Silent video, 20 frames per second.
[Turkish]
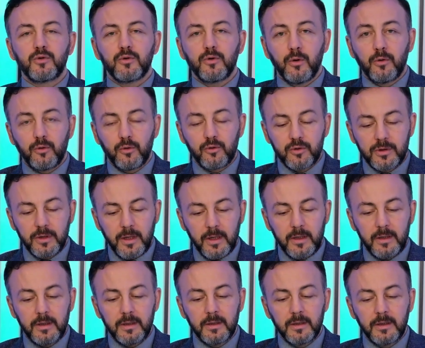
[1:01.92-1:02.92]

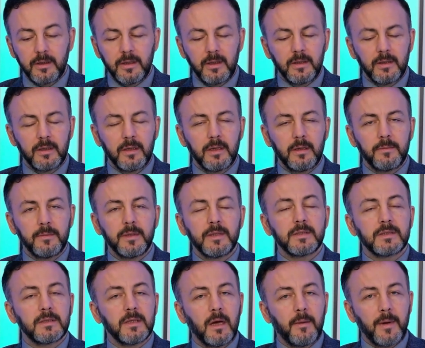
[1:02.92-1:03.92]
oruçları,
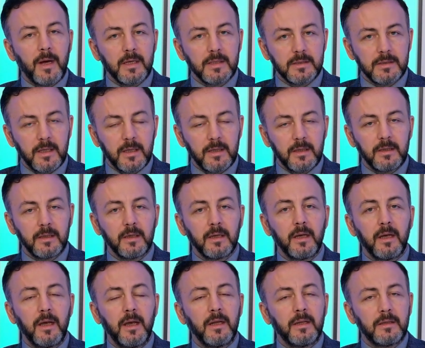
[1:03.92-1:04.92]
kıldığımız namazları,
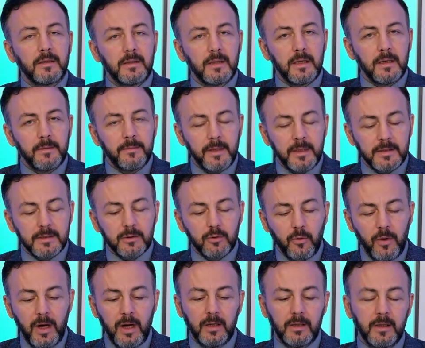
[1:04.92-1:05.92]
ettiğimiz
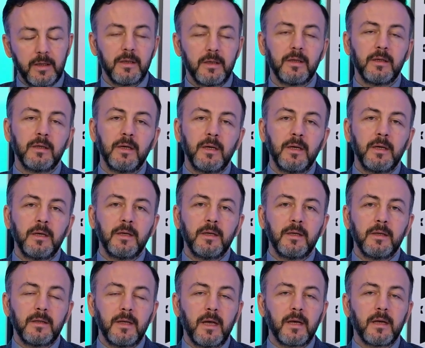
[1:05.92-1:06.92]
duaları
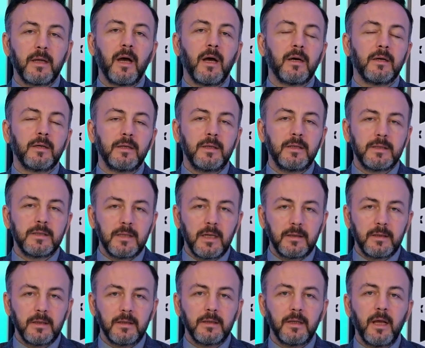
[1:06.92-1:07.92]
dergahı
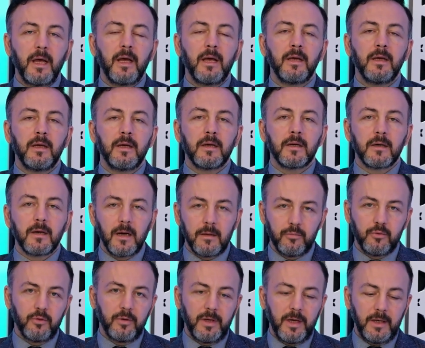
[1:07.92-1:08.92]
izzetinde
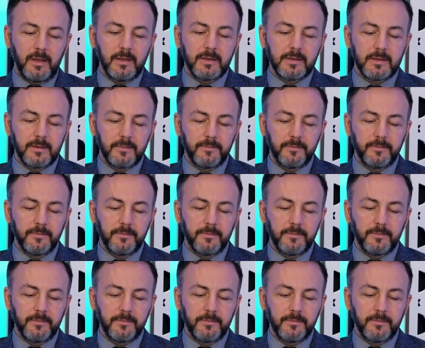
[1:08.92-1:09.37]
kabul eylesin.